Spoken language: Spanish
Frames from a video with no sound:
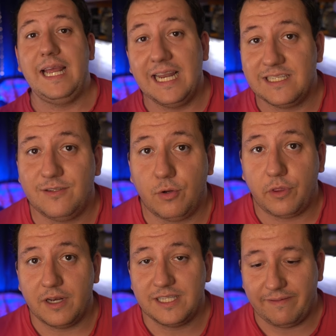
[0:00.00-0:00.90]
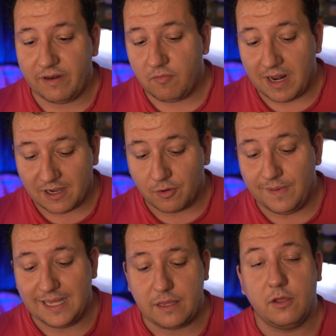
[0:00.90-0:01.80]
Y en las instrucciones te viene una
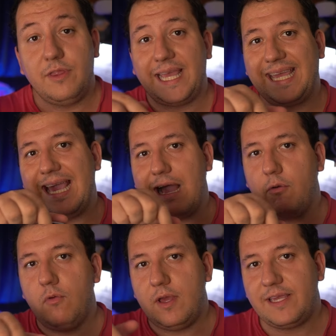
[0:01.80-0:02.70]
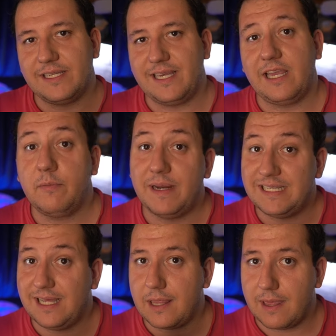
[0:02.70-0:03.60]
recomendación de qué ángulo hay que seguir para
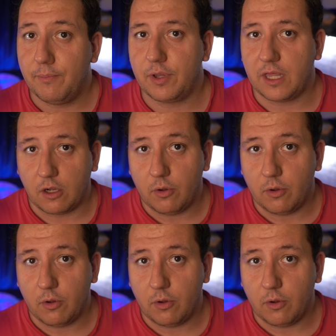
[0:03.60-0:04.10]
estar 100%